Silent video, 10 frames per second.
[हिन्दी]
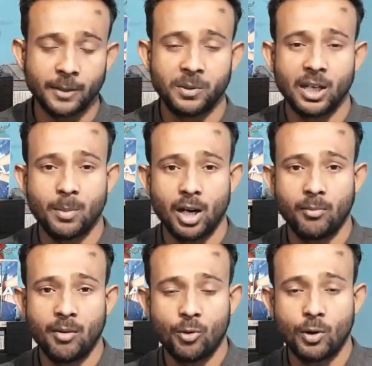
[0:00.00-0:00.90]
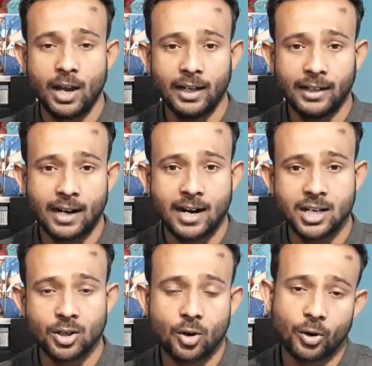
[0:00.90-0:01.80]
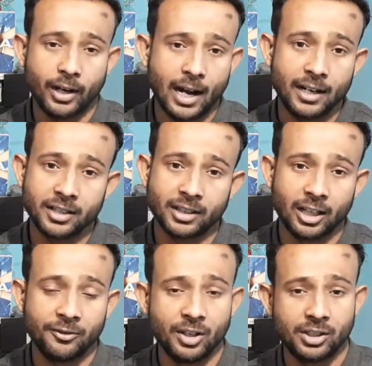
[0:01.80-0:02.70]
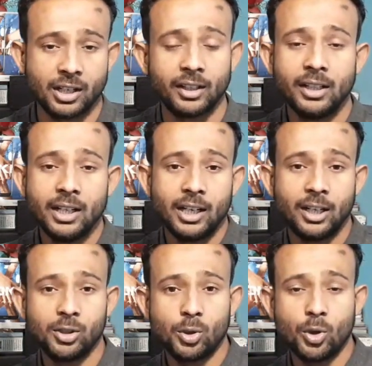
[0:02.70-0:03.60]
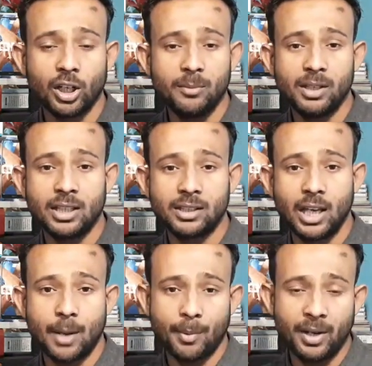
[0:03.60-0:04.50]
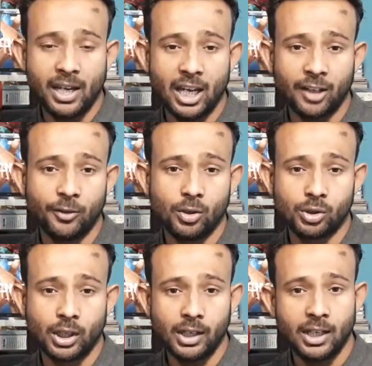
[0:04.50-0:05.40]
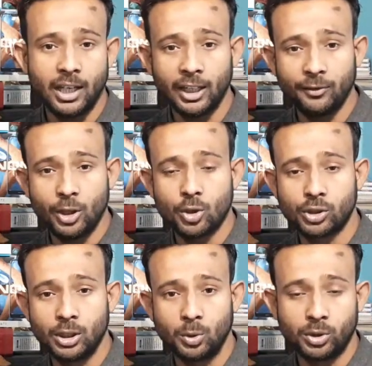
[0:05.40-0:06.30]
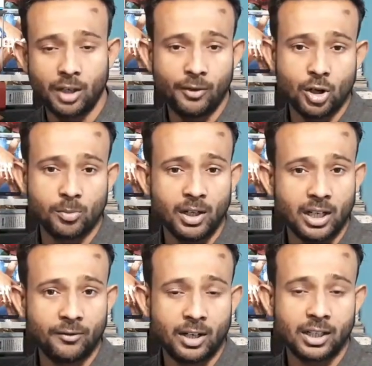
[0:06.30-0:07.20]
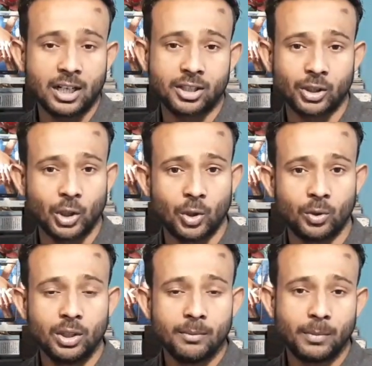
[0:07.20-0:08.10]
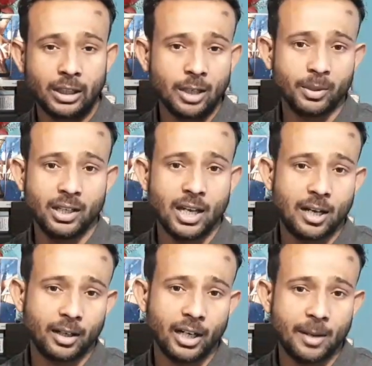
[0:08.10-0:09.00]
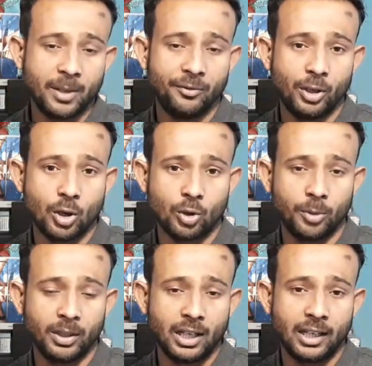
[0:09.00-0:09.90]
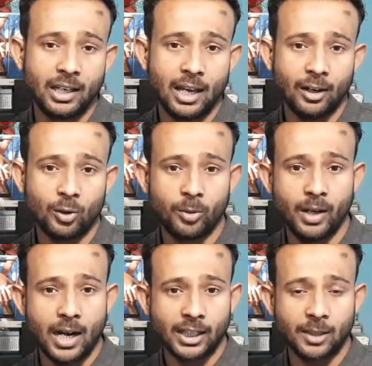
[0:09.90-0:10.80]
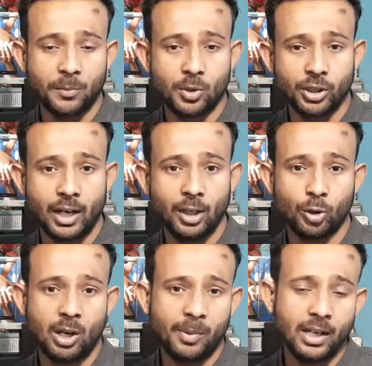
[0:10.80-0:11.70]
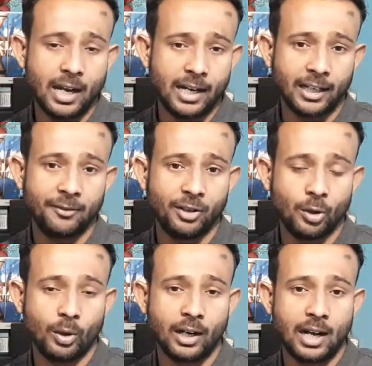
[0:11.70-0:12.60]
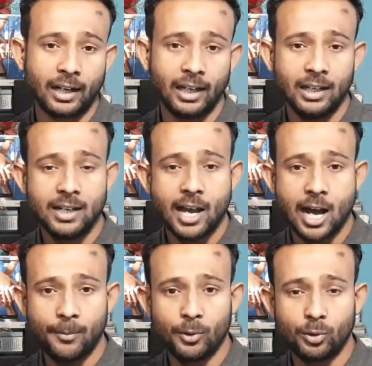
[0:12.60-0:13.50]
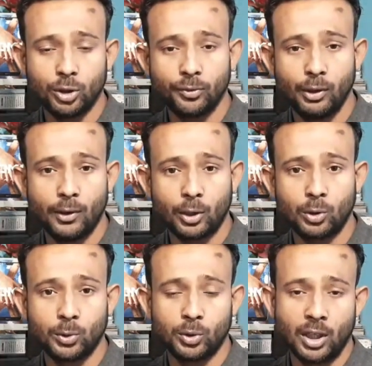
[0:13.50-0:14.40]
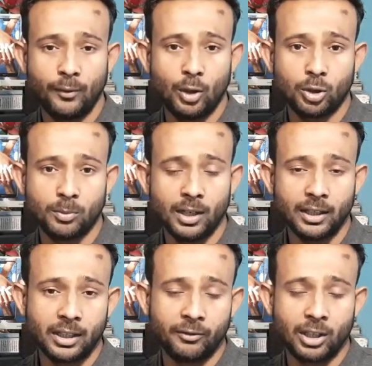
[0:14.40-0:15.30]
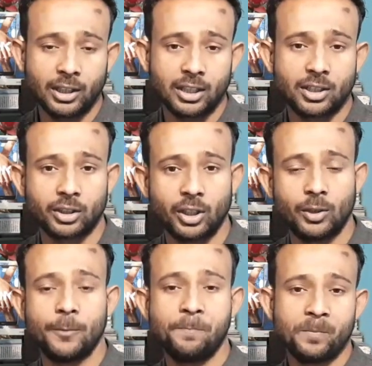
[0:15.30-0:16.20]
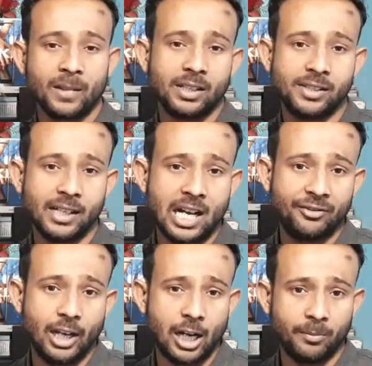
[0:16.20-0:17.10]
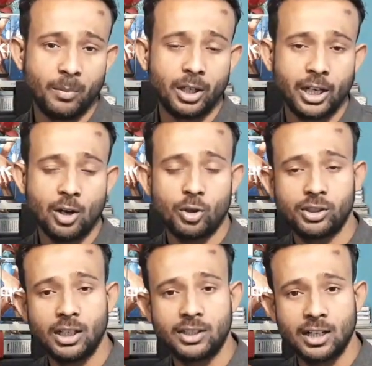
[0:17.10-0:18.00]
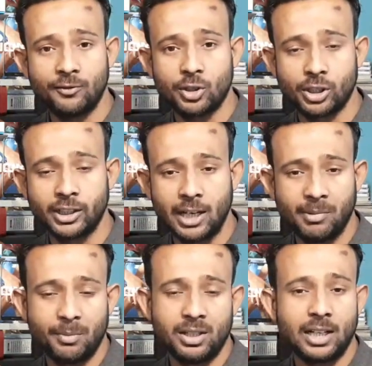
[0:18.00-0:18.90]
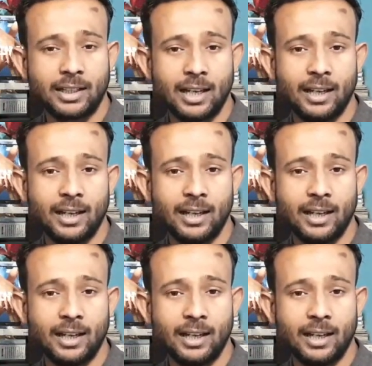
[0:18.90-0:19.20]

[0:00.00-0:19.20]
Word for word: टिप्स के बारे में वो है कार्ड्स और एंड स्क्रीन फीचर इन दोनों की मदद से आप अपने एक व्यू से एक वीडियो से दूसरे वीडियो में कन्वर्ट कर सकते हो मतलब कि अगर आपने वीडियो कोई भी देखी है कोई भी एंड तक पहुंच गया तो आपने एंड की वीडियो लगा के आप उस व्यूअर को दूसरे वीडियो में कन्वर्ट कर सकते हो इससे काफी हेल्प मिलती है और इससे अच्छा वॉचिंग टाइम भी मिल जाता